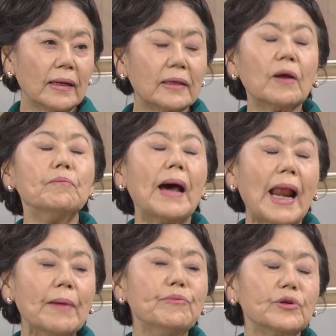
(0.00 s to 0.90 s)
그런 말
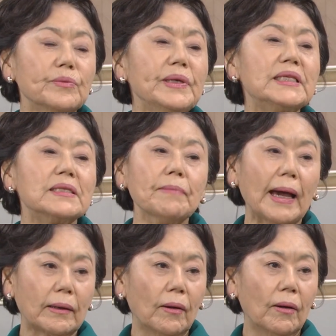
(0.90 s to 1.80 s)
함부로 믿지
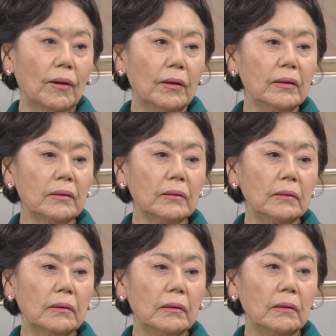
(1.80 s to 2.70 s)
말어. 응?
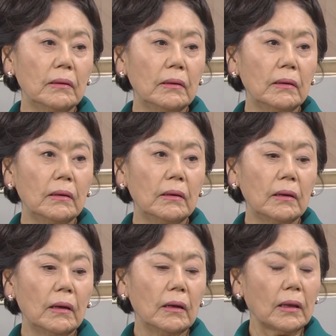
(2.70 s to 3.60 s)

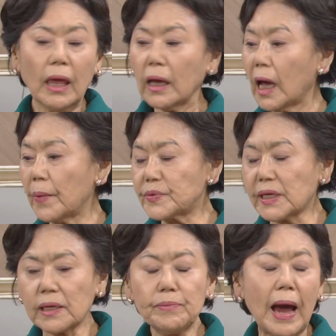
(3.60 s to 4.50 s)
걔가
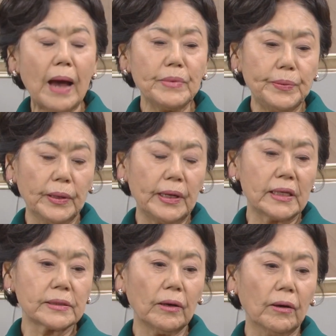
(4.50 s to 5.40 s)
갑자기 마음이
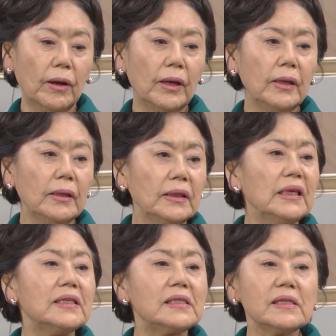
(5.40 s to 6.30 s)
변해서
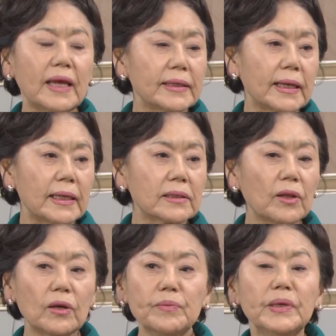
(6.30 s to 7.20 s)
2층 계단에서
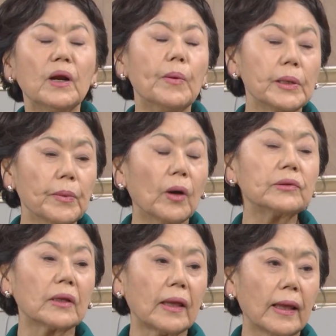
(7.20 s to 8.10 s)
너를 밀어버리면
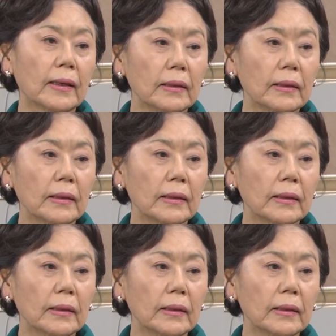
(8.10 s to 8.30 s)
어떡해?